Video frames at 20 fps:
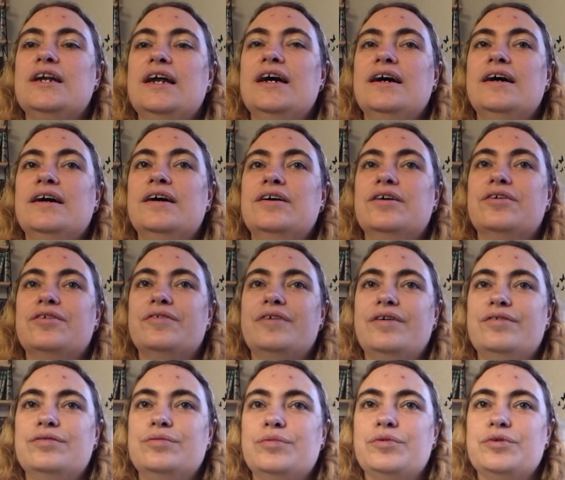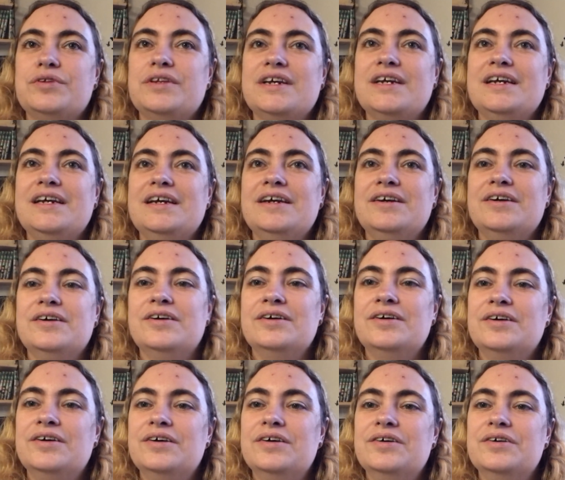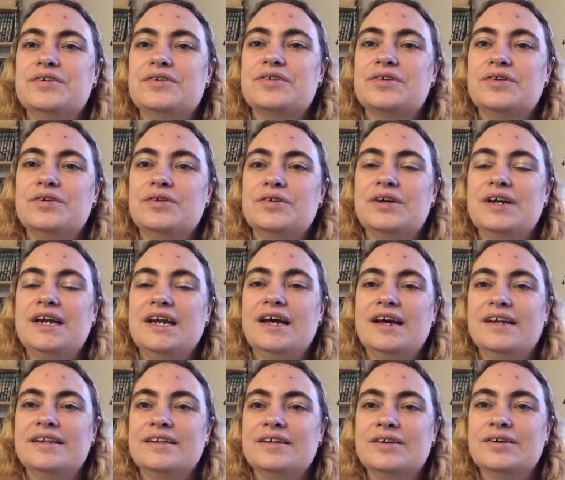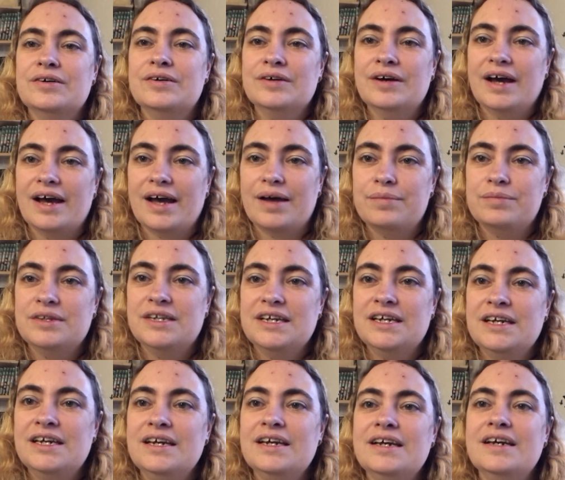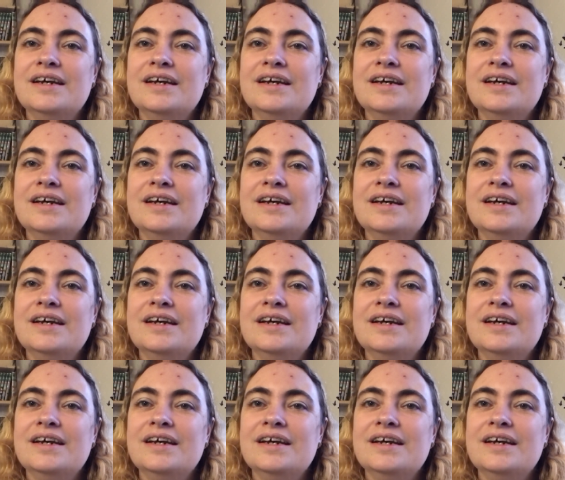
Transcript: là, on va vous montrer euh, ce que Eléane euh, a ramené.